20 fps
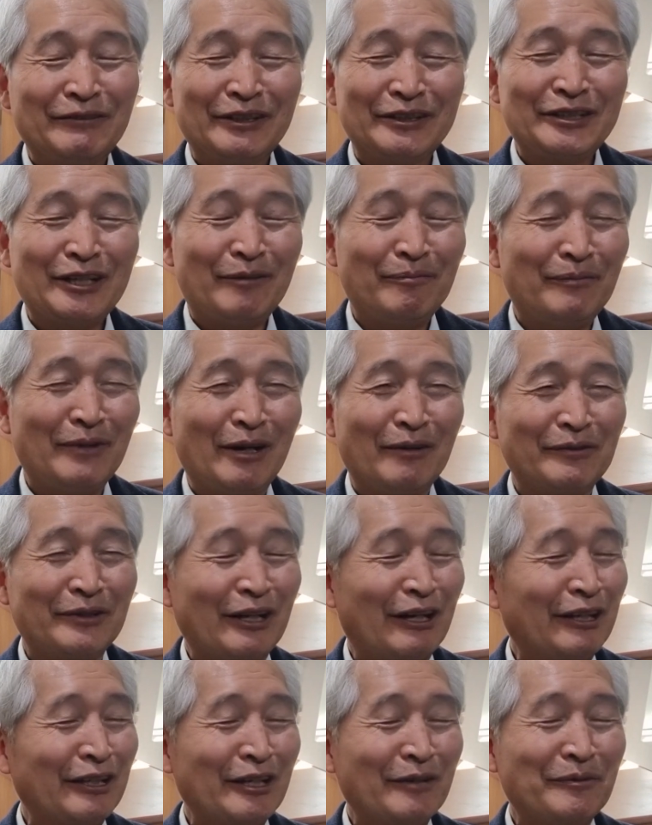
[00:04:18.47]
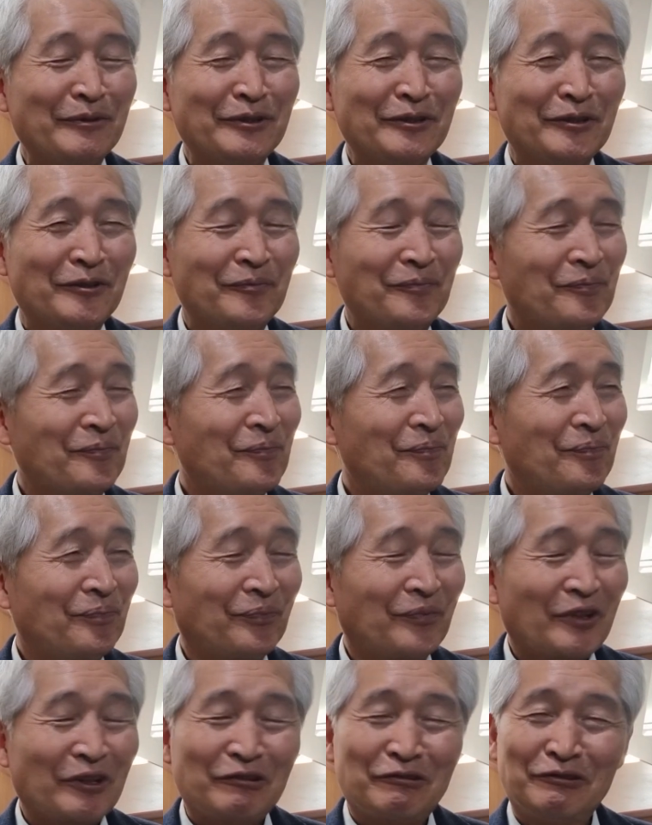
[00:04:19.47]
어, 참마음이라 하냐면요.
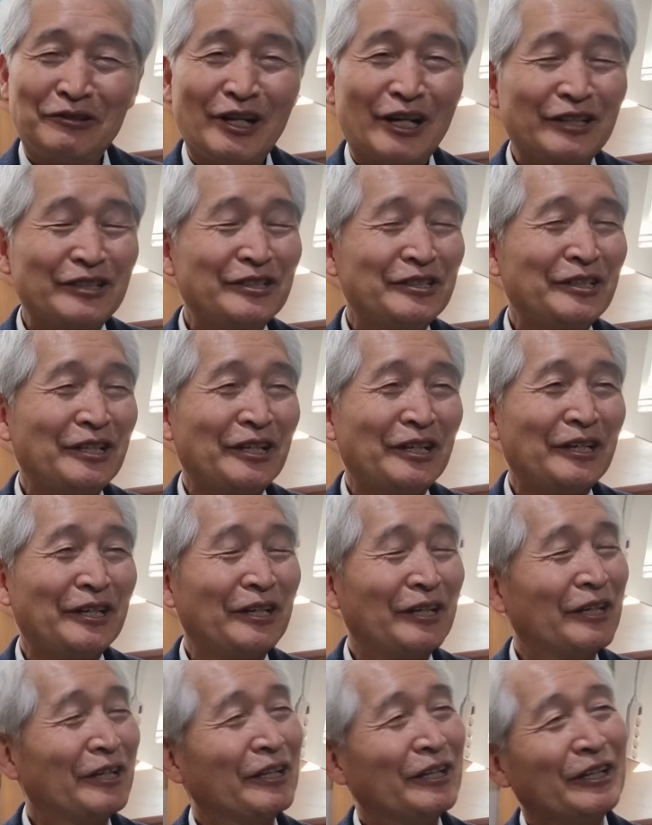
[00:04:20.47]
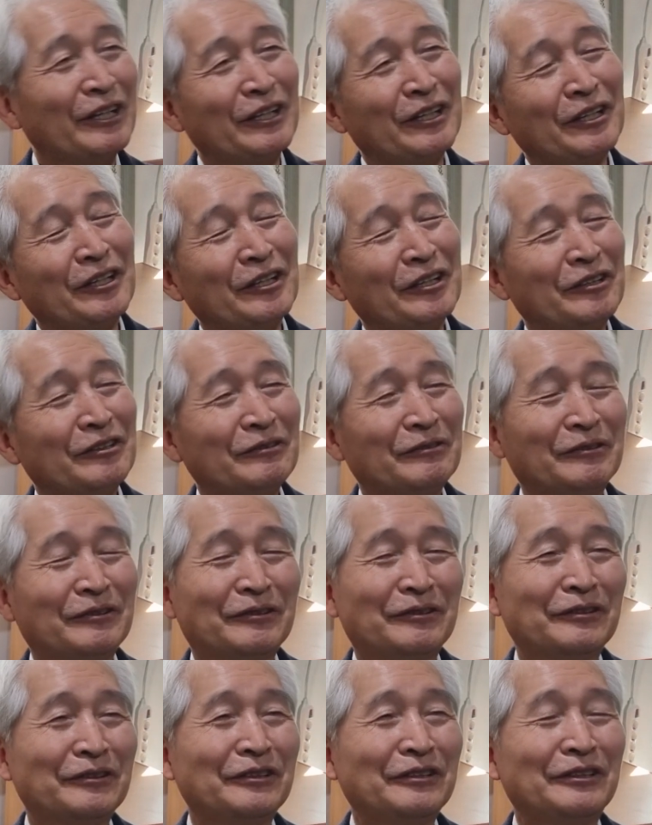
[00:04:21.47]

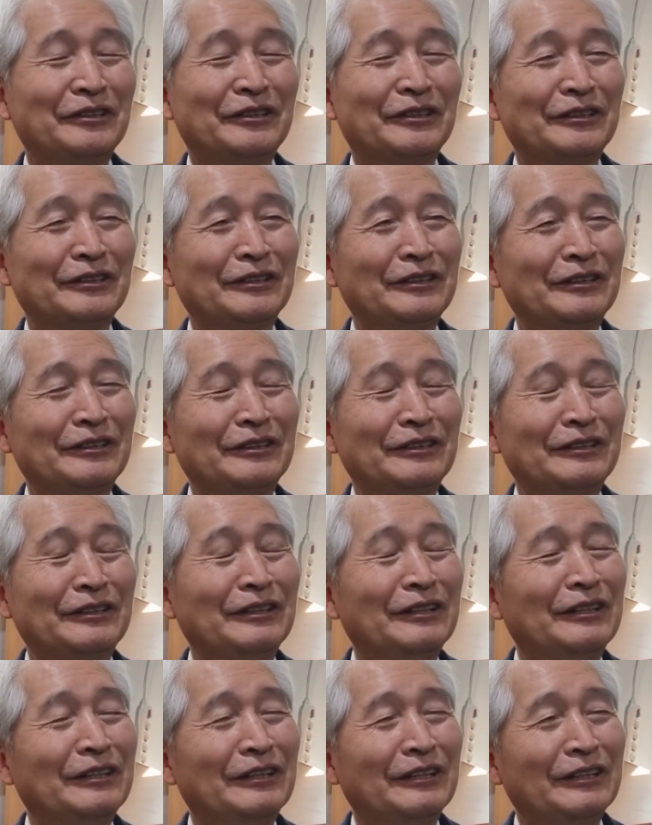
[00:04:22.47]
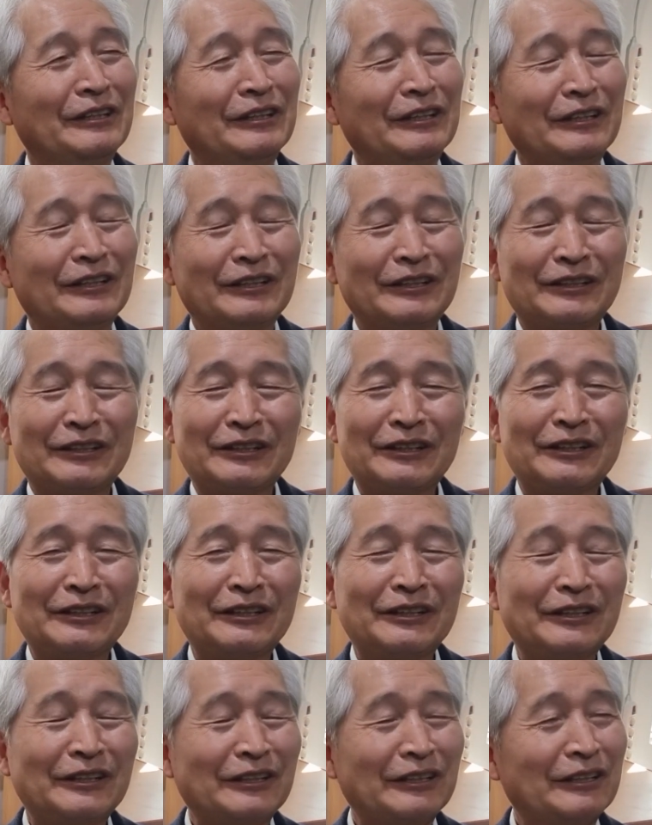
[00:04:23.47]
구약시대도 이런
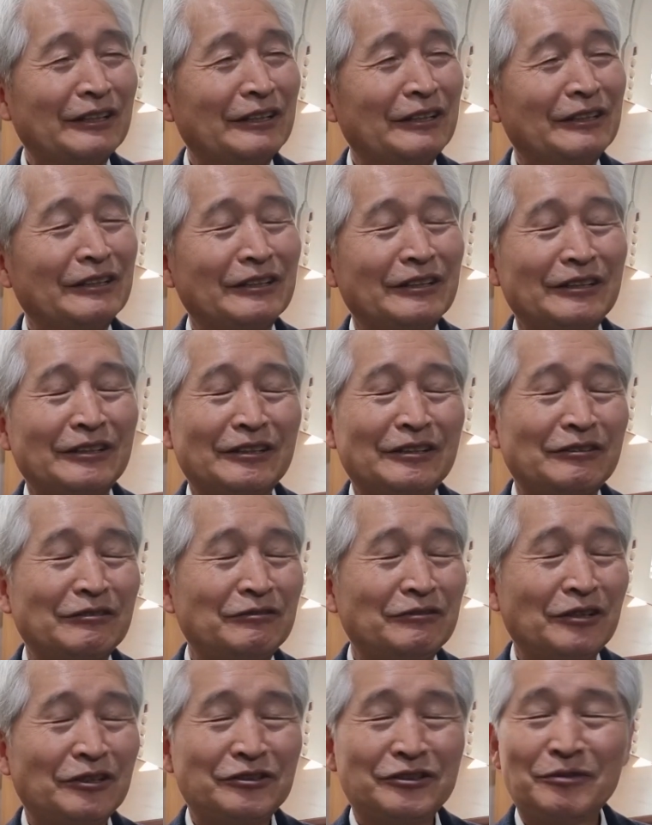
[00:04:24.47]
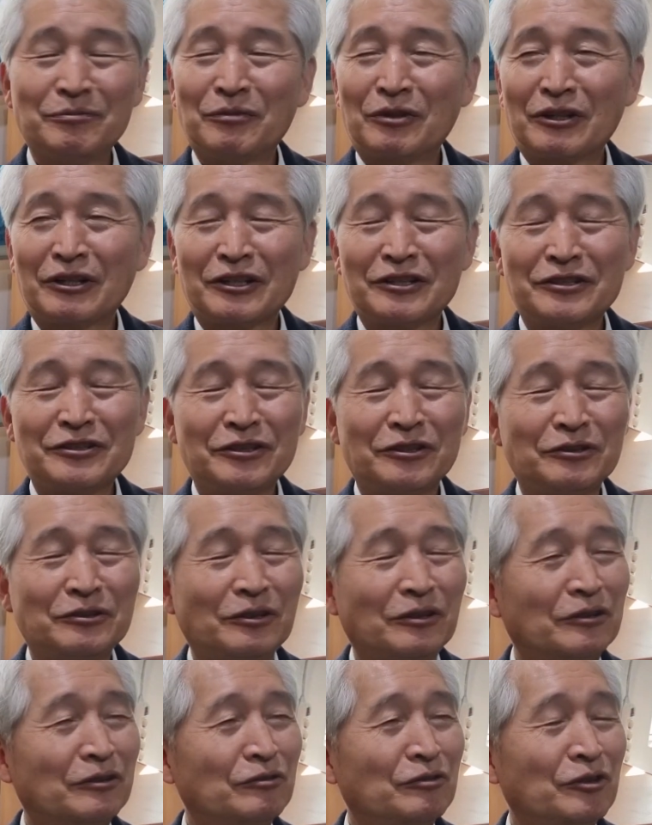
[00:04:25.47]
에, 구약시대는 뭐라 그랬어요?
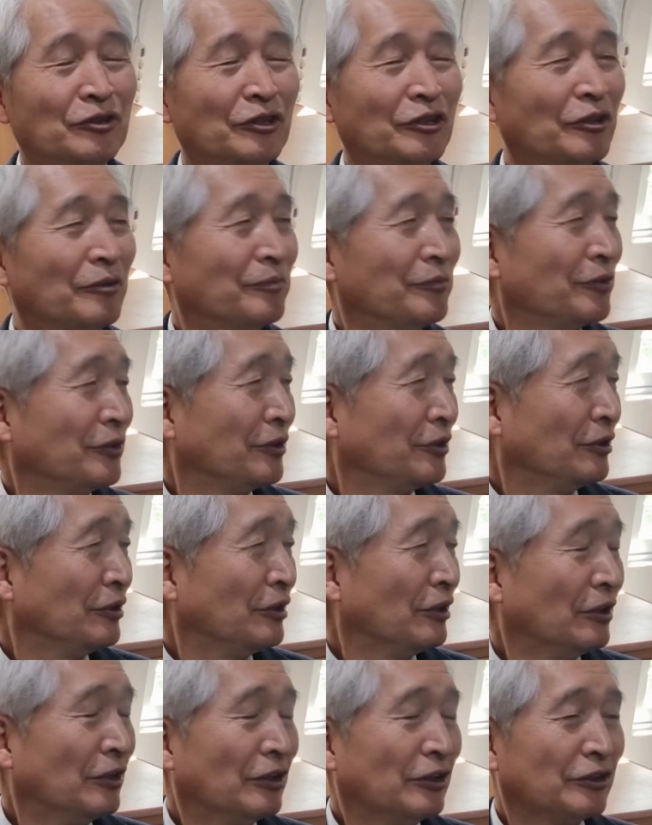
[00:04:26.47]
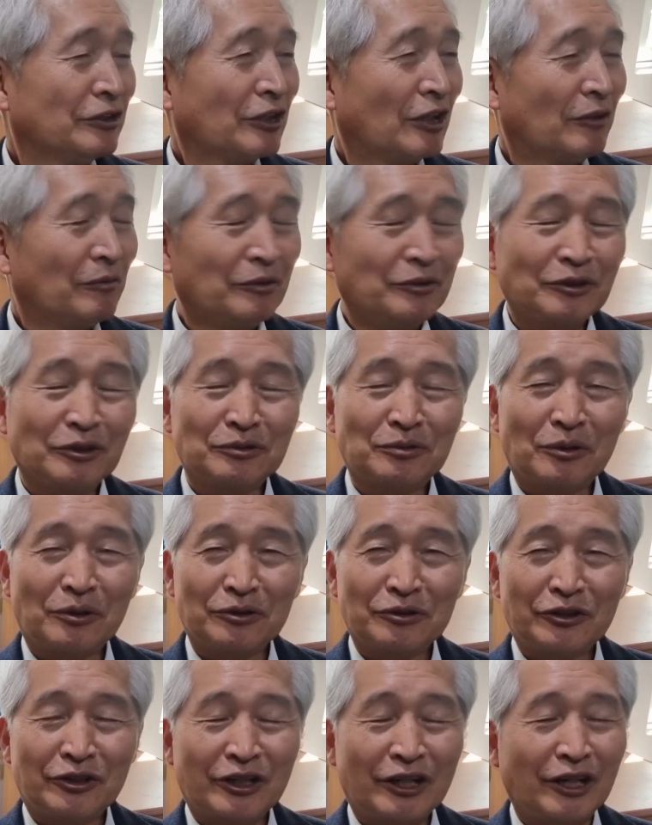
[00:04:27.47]
죄 없는 자가 먼저
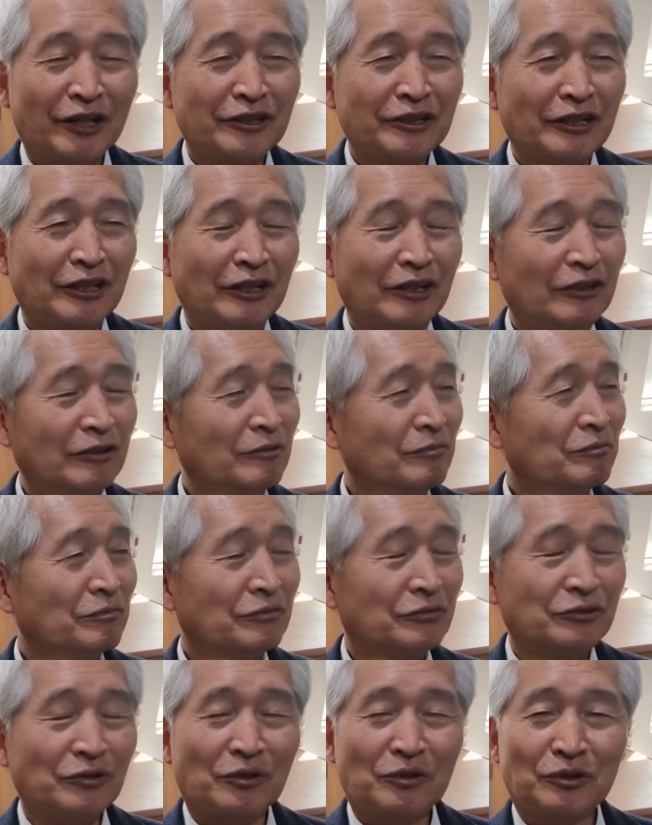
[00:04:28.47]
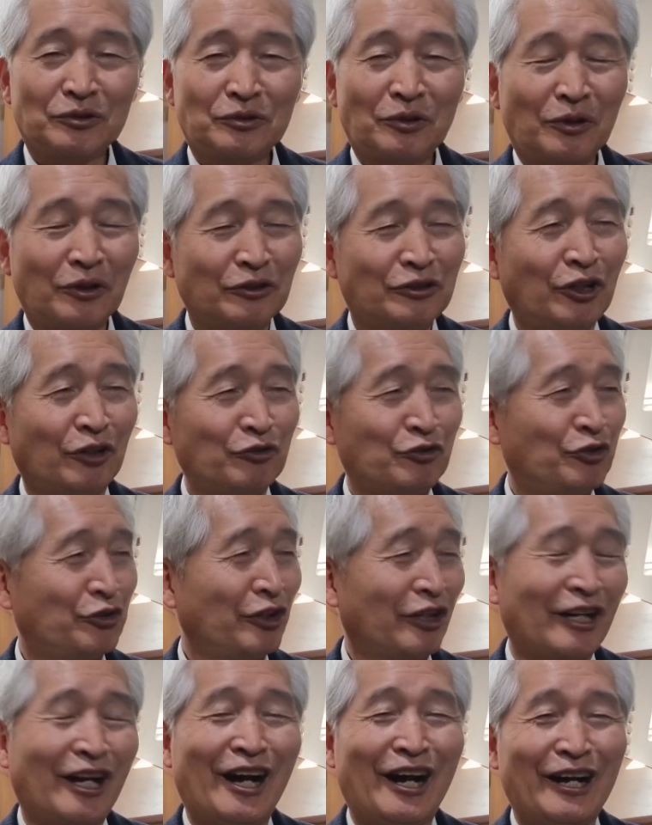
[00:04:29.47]
돌로 쳐라가 아니라 무조건 돌로 쳐
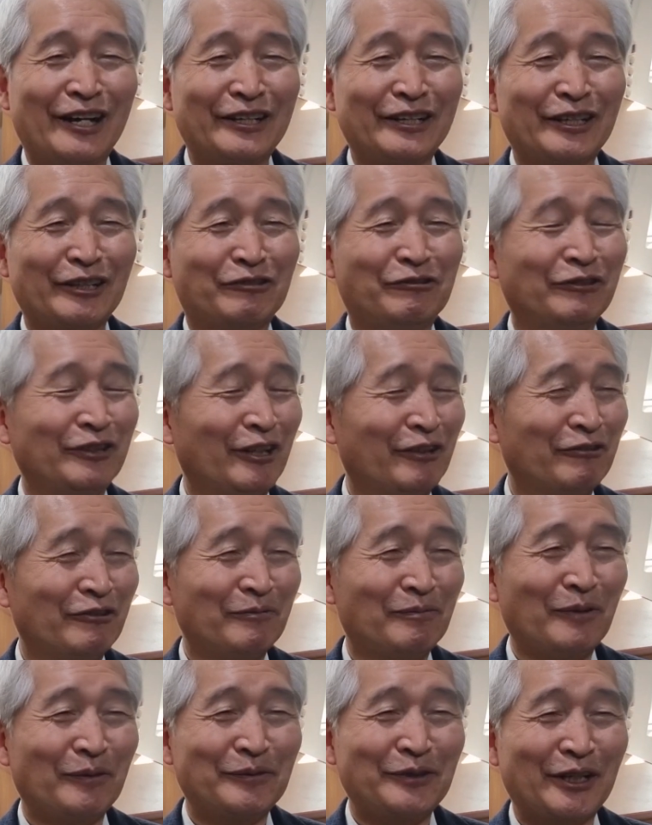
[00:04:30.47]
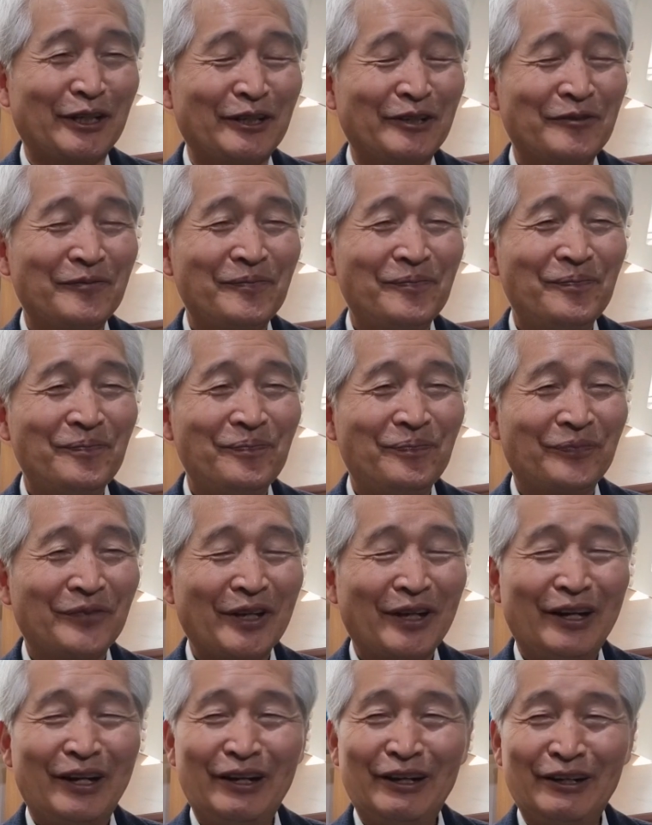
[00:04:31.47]
죽여라 이게 구약율법이잖아요
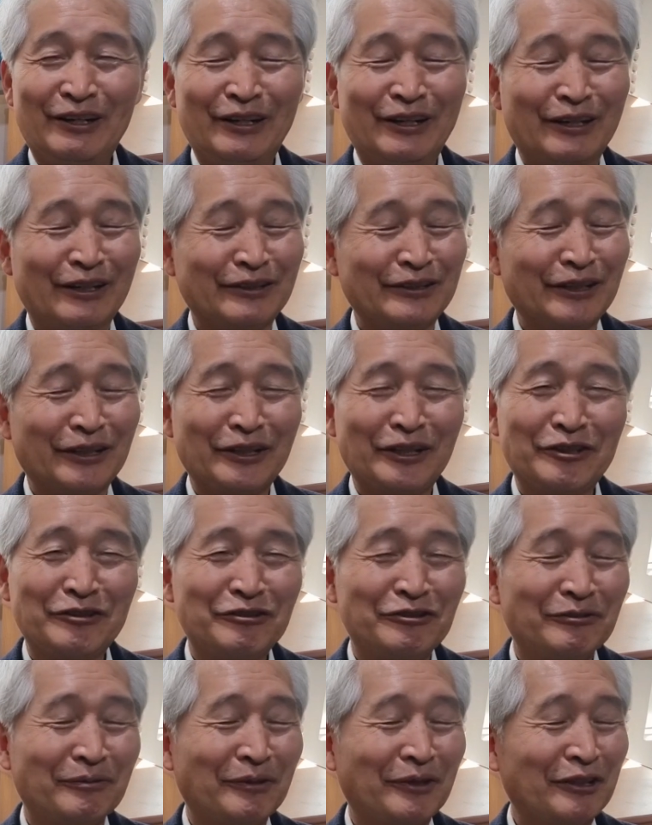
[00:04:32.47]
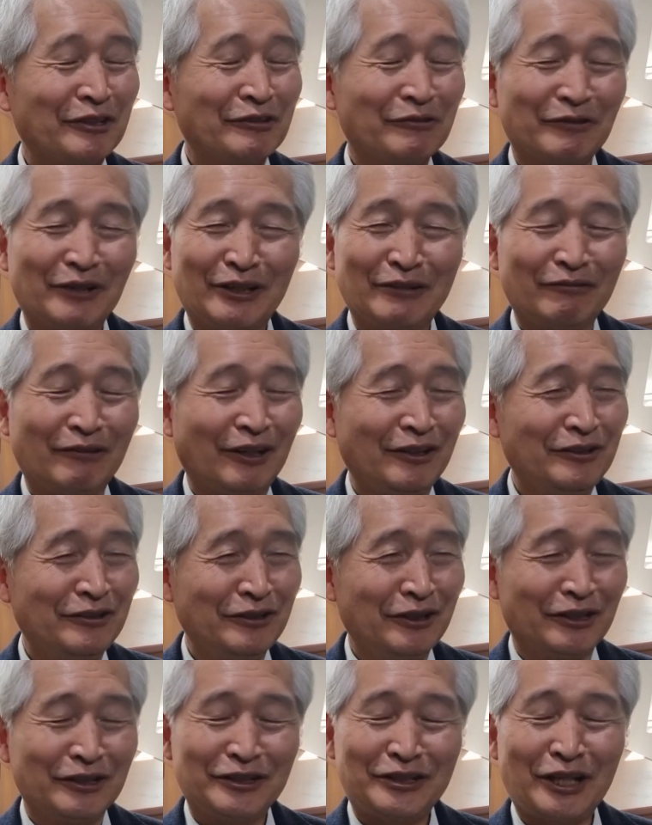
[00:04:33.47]
아 근데 예수님에 의해서
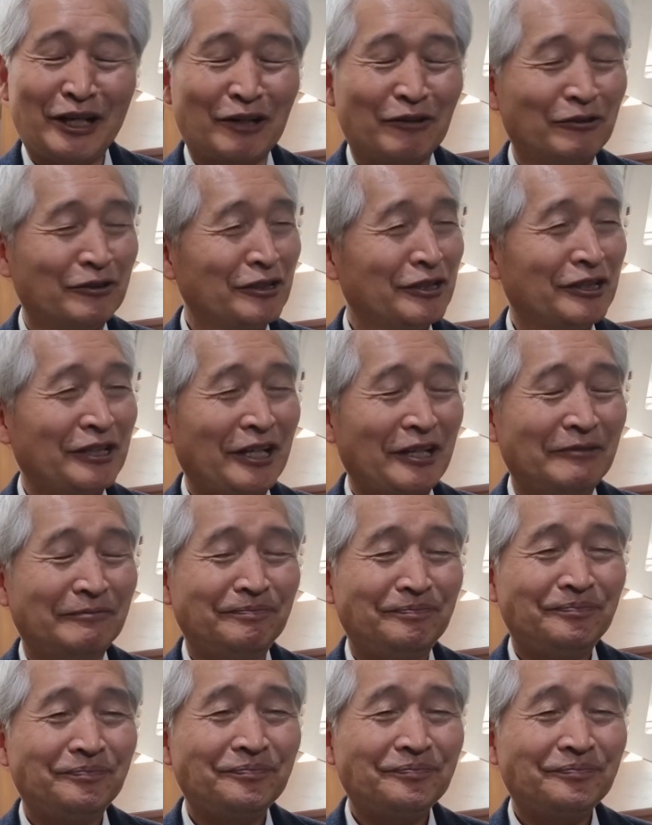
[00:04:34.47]
완전히 새로운 시대